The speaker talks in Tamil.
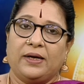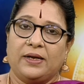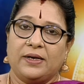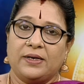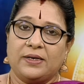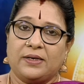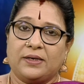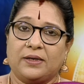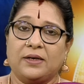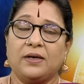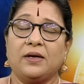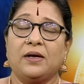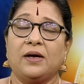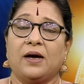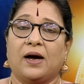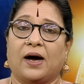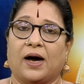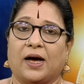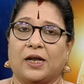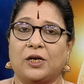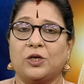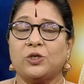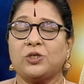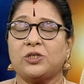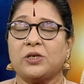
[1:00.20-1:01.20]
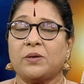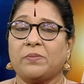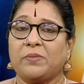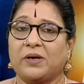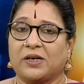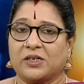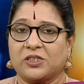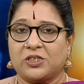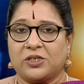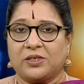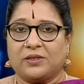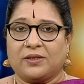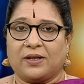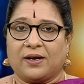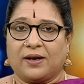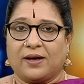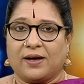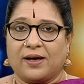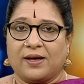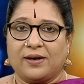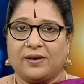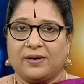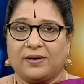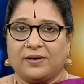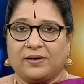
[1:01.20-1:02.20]
இன்று அனுஷம்
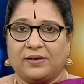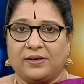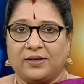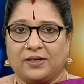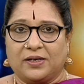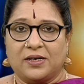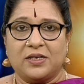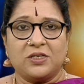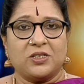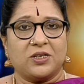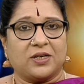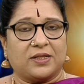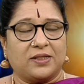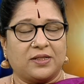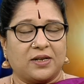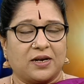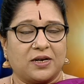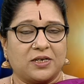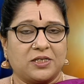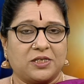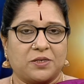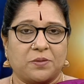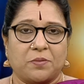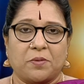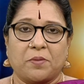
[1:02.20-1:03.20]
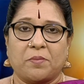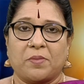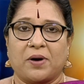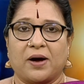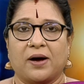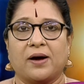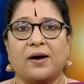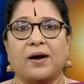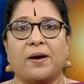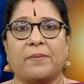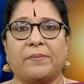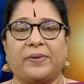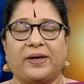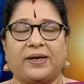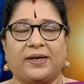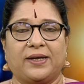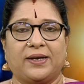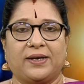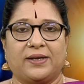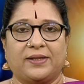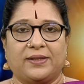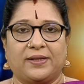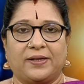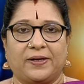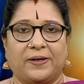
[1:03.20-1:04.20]
நட்சத்திரக்காரர்களுக்கு சந்திராஷ்டமமாக
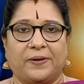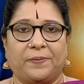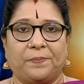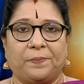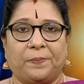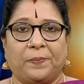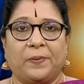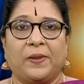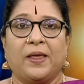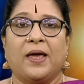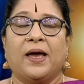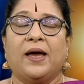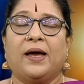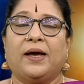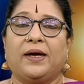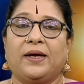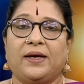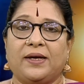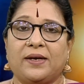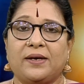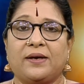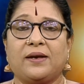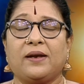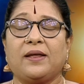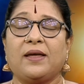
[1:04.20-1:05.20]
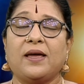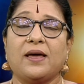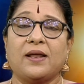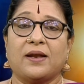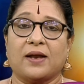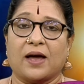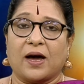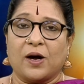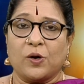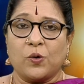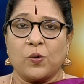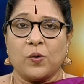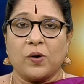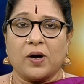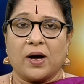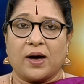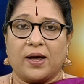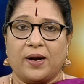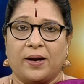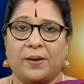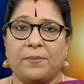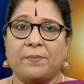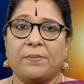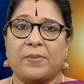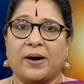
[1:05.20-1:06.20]
அமைகிறது இன்றைய ராகு
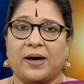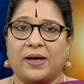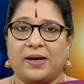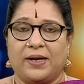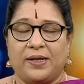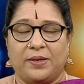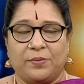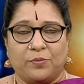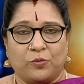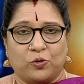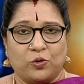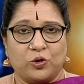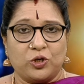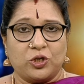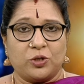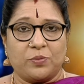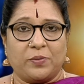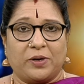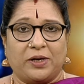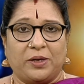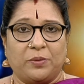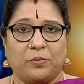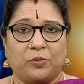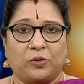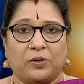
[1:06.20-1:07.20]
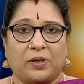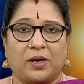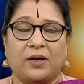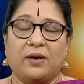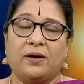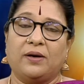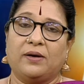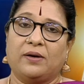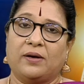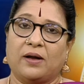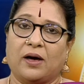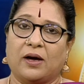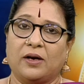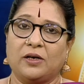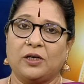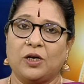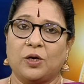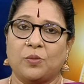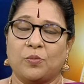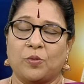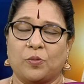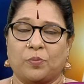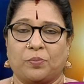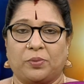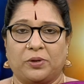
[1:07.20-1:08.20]
காலம் மாலை மூன்று மணி முதல்
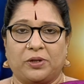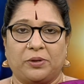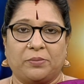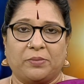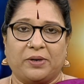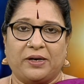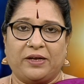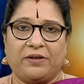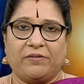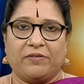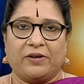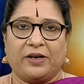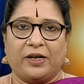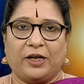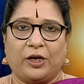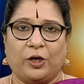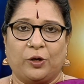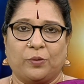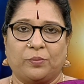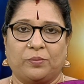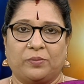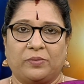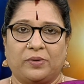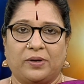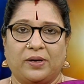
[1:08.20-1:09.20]
நான்கு முப்பது மணி வரையிலும்